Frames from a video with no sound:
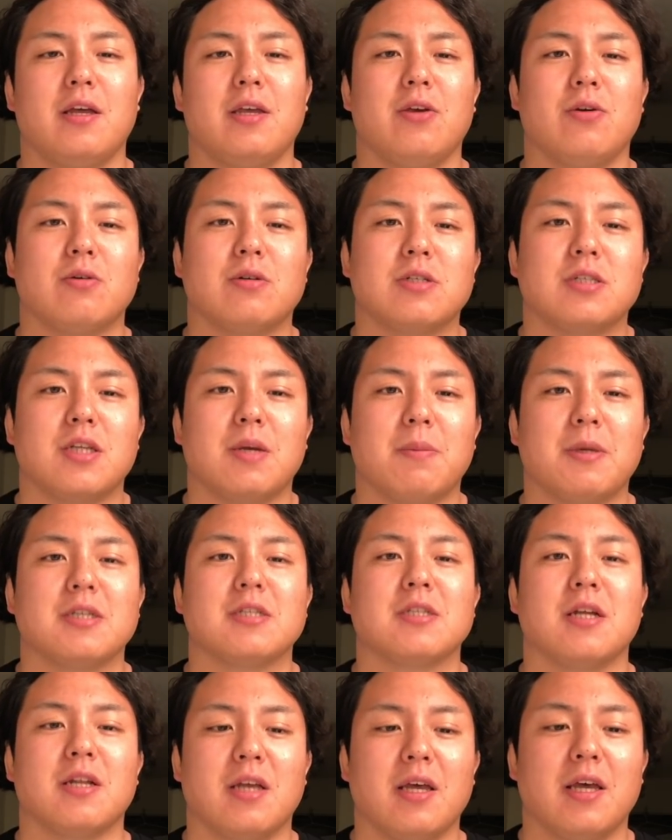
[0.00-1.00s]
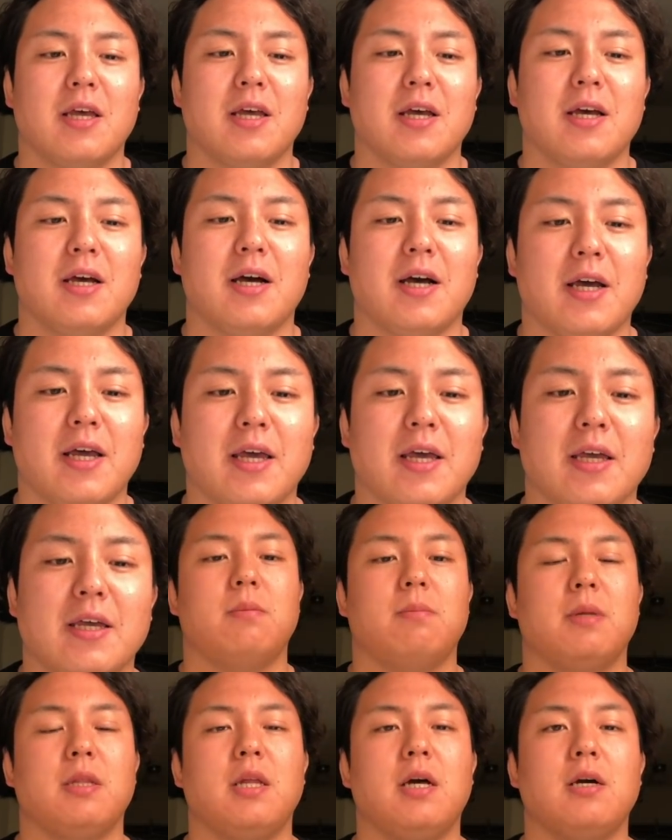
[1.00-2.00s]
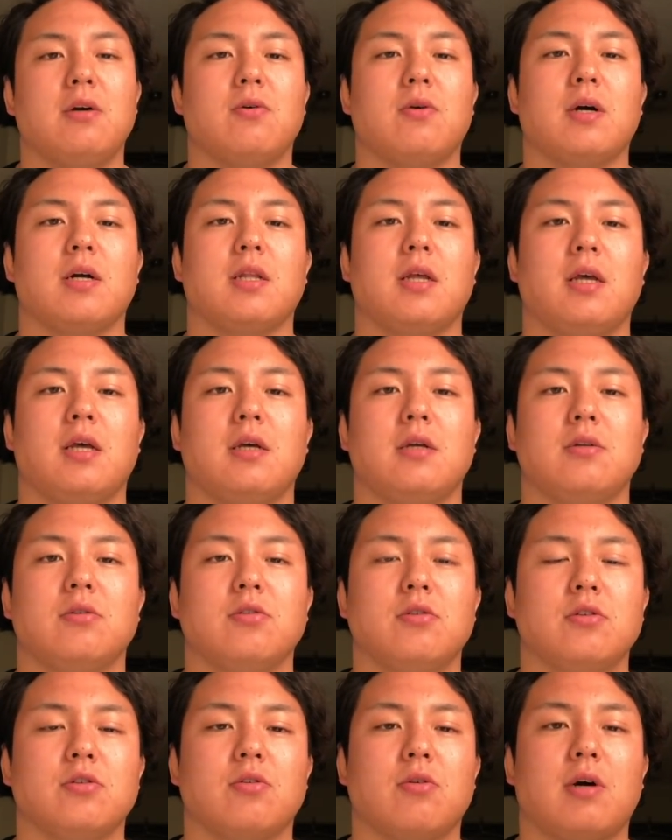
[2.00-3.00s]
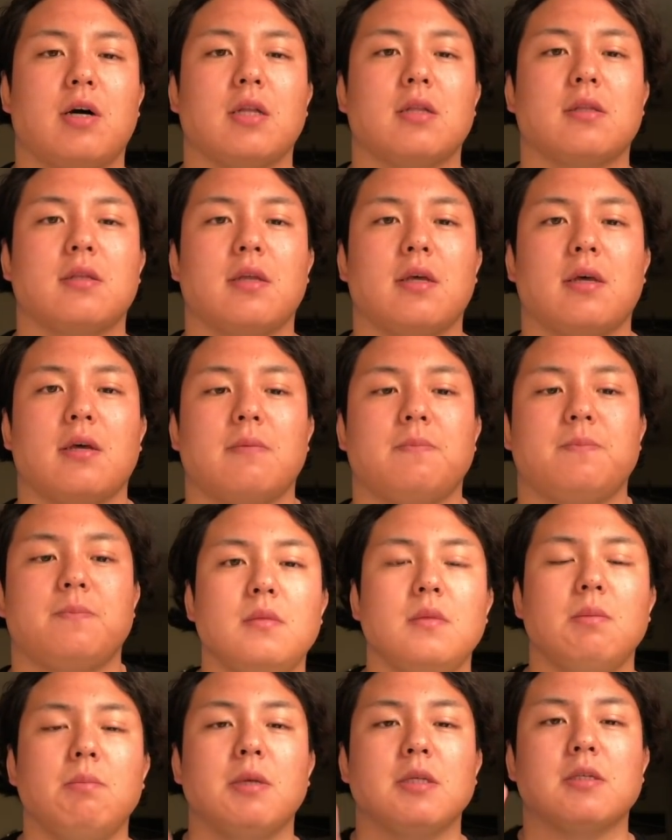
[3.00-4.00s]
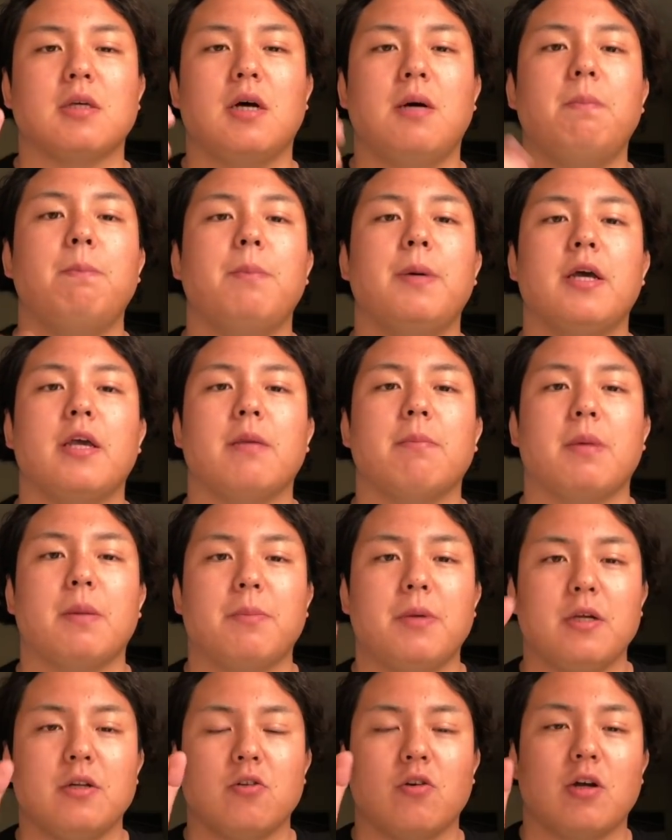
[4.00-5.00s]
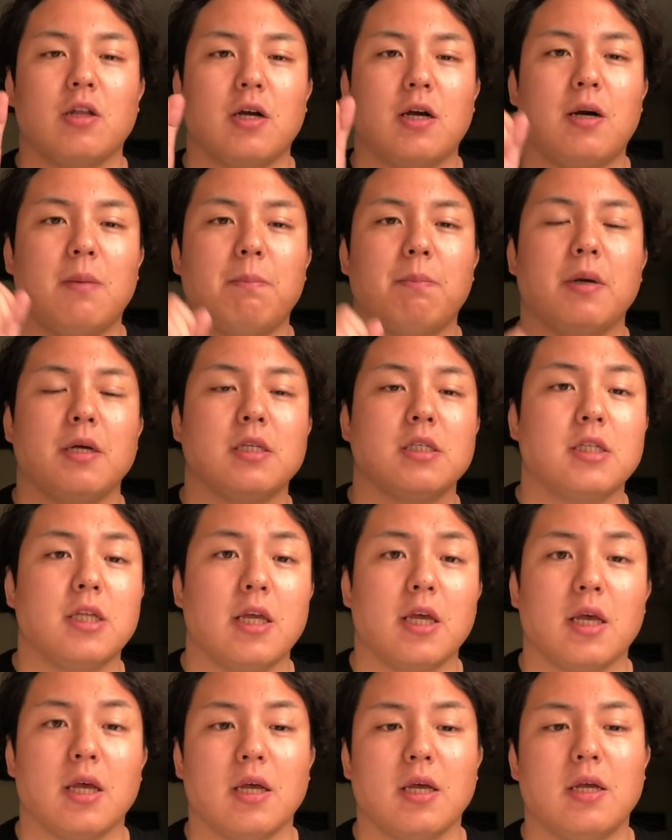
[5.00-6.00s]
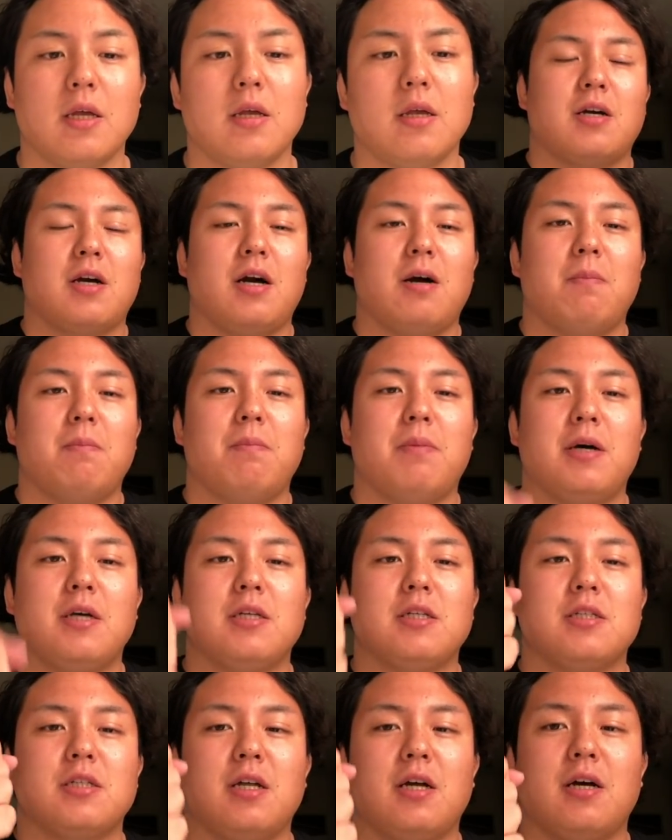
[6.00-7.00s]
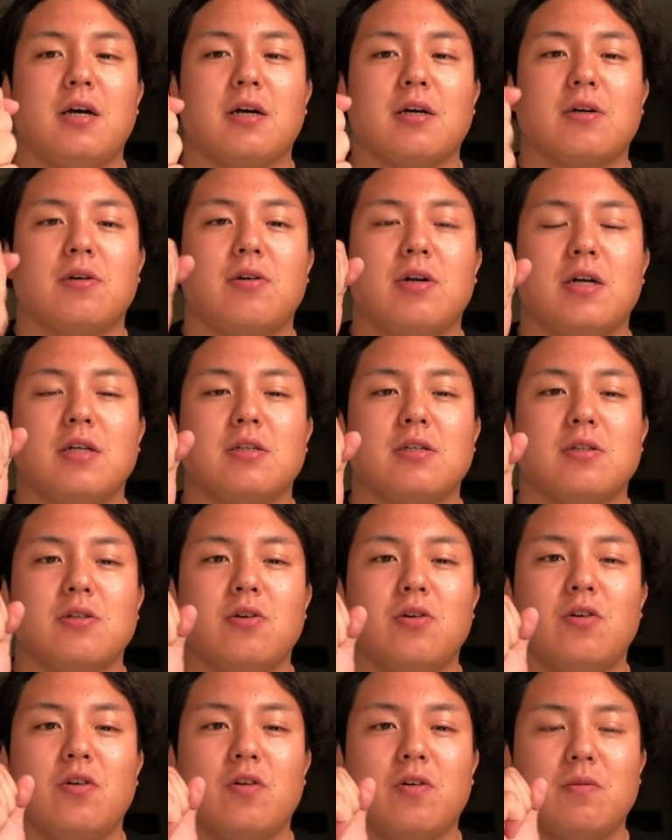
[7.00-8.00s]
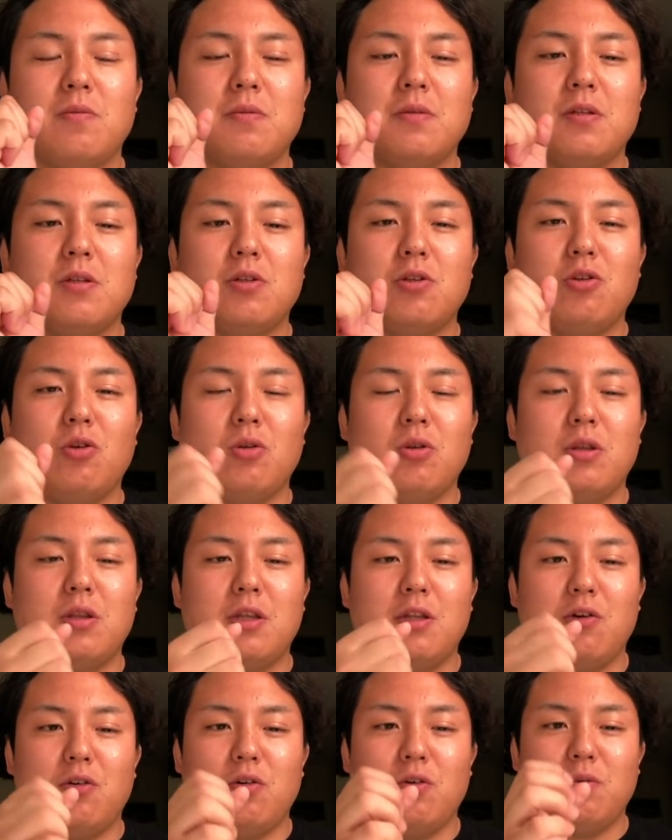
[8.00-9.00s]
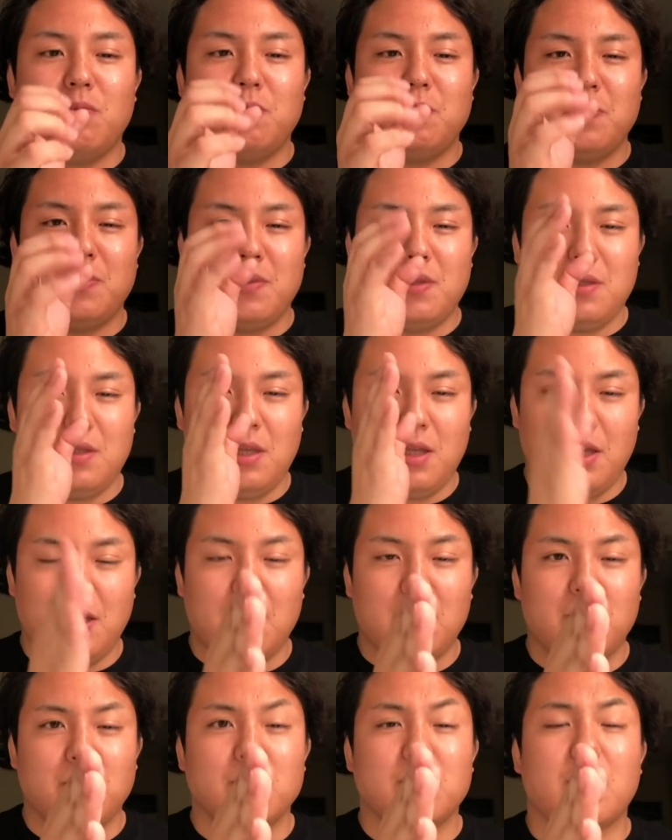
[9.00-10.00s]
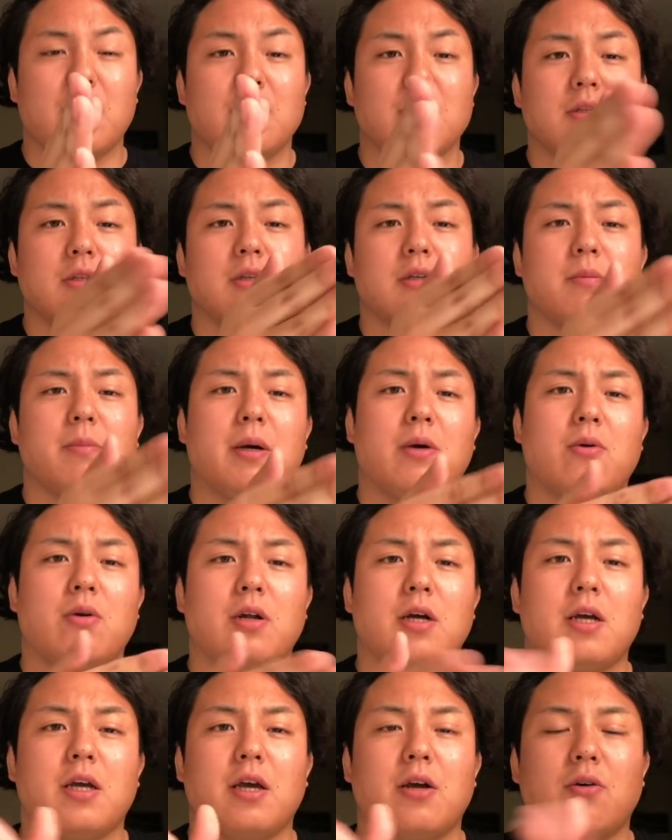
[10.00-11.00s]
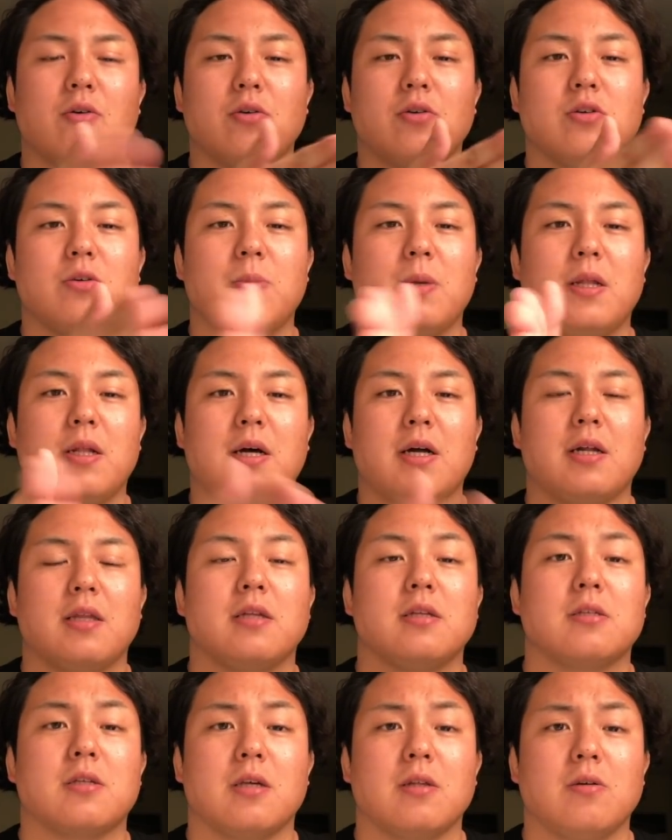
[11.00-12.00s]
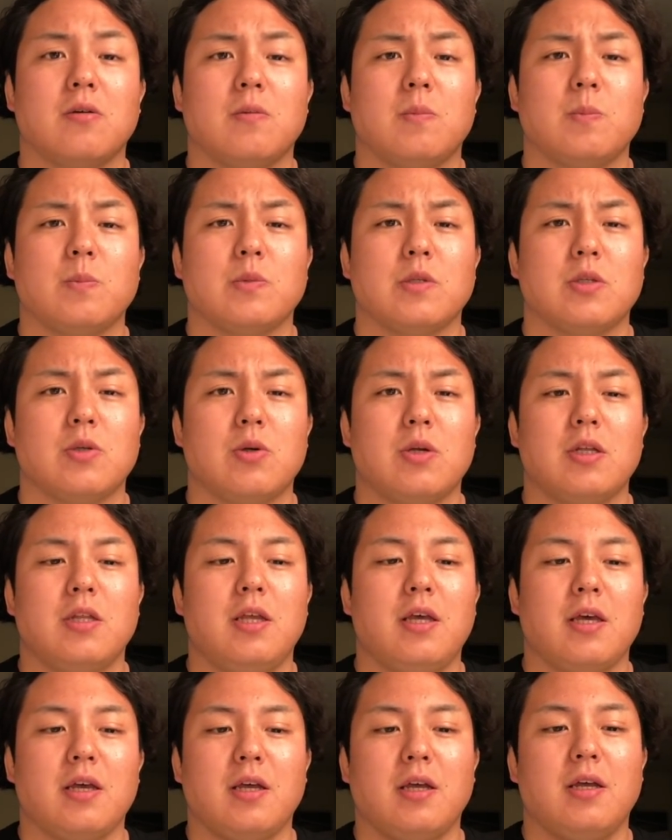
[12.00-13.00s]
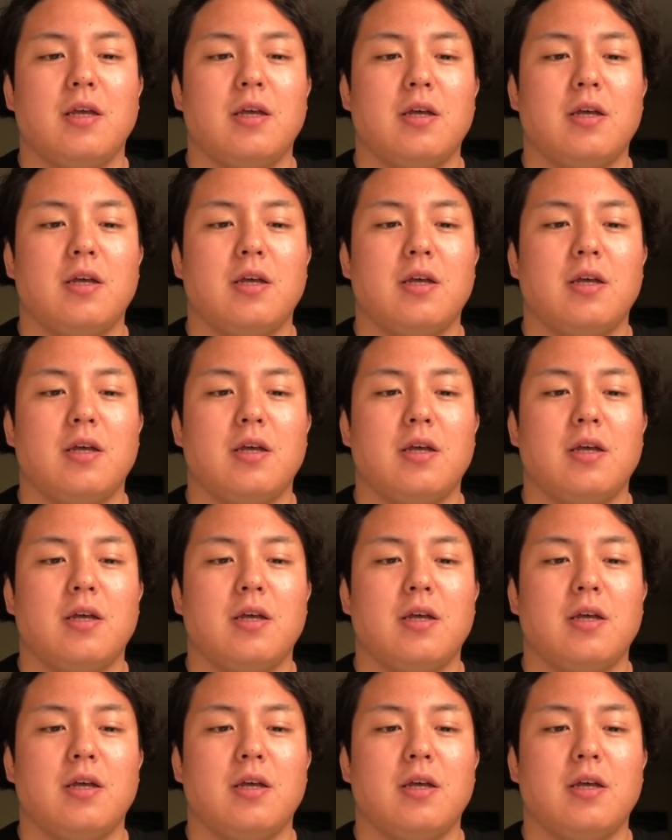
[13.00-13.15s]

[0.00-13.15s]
よくしてましたね。はい。何個かね、ルールとかあって、まず乾杯、ビールとかで乾杯して、乾杯したグラスの取っ手をね、向けるっていう、これは結構有名なあれですけど、それで、